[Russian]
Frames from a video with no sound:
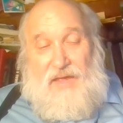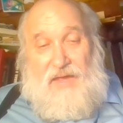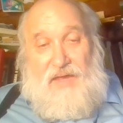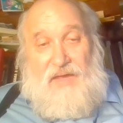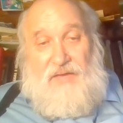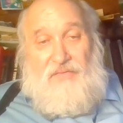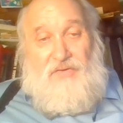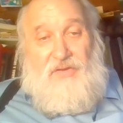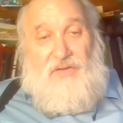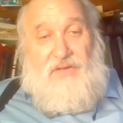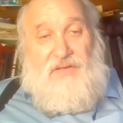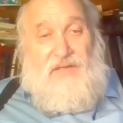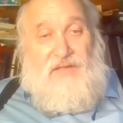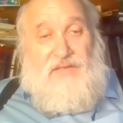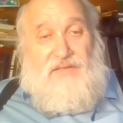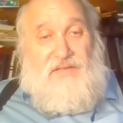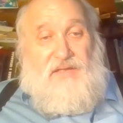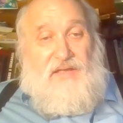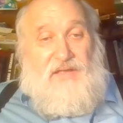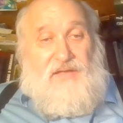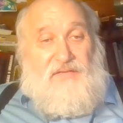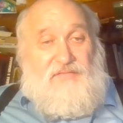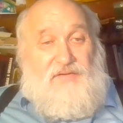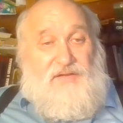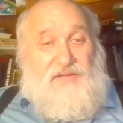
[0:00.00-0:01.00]
И вот,
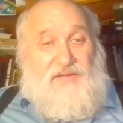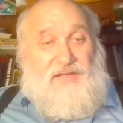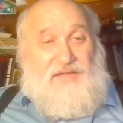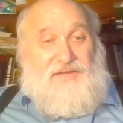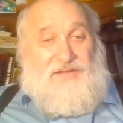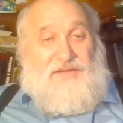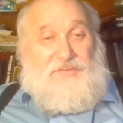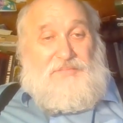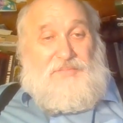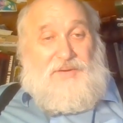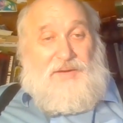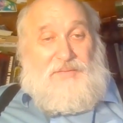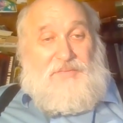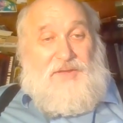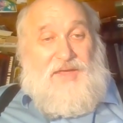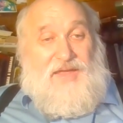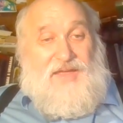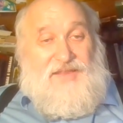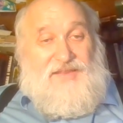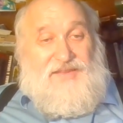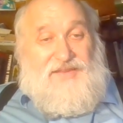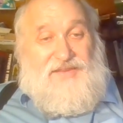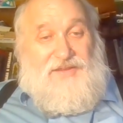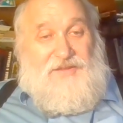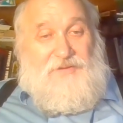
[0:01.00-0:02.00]
дескать, в этот
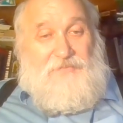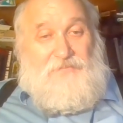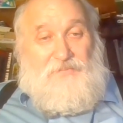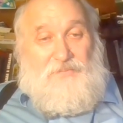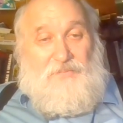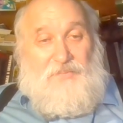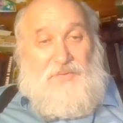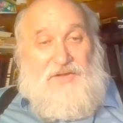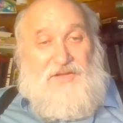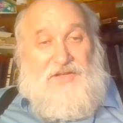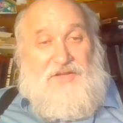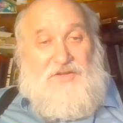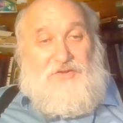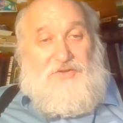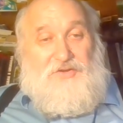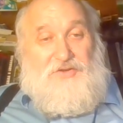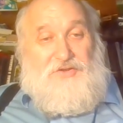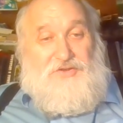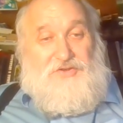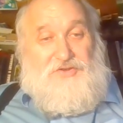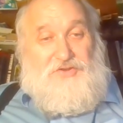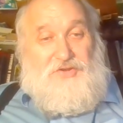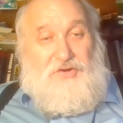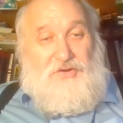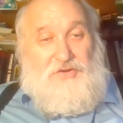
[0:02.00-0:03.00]
момент молодое
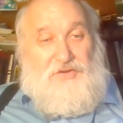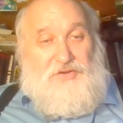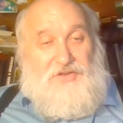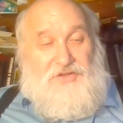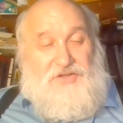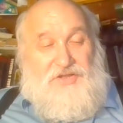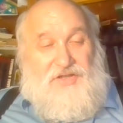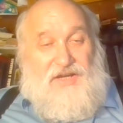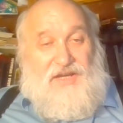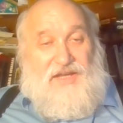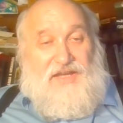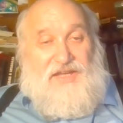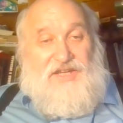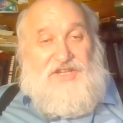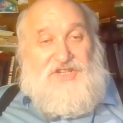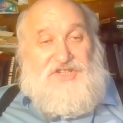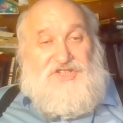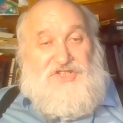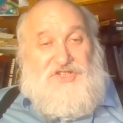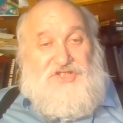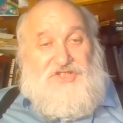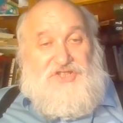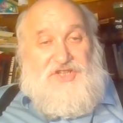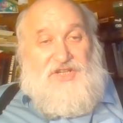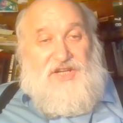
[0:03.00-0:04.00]
солнышко и
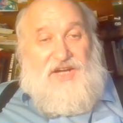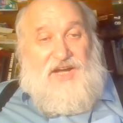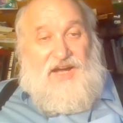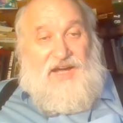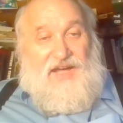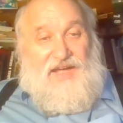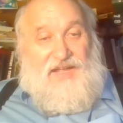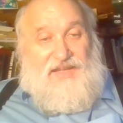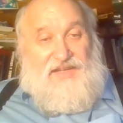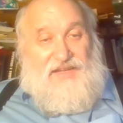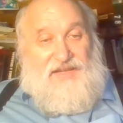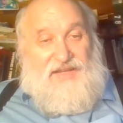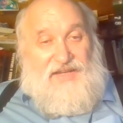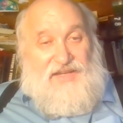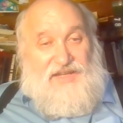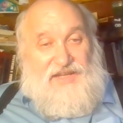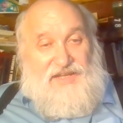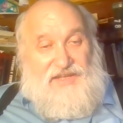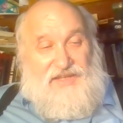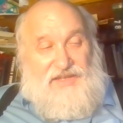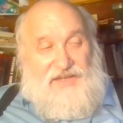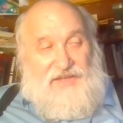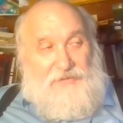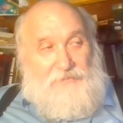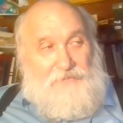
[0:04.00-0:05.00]
сжигает
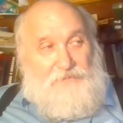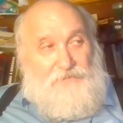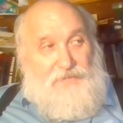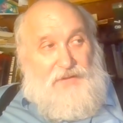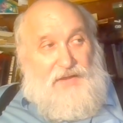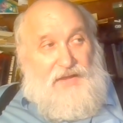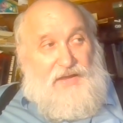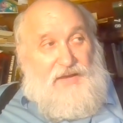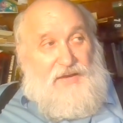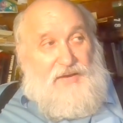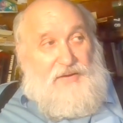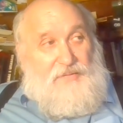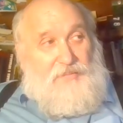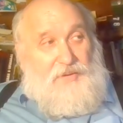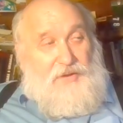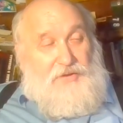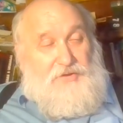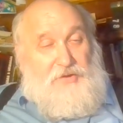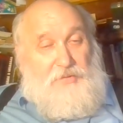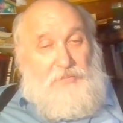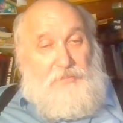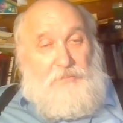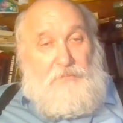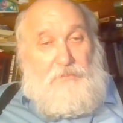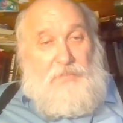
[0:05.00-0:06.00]
литий.
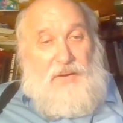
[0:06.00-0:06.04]
Потом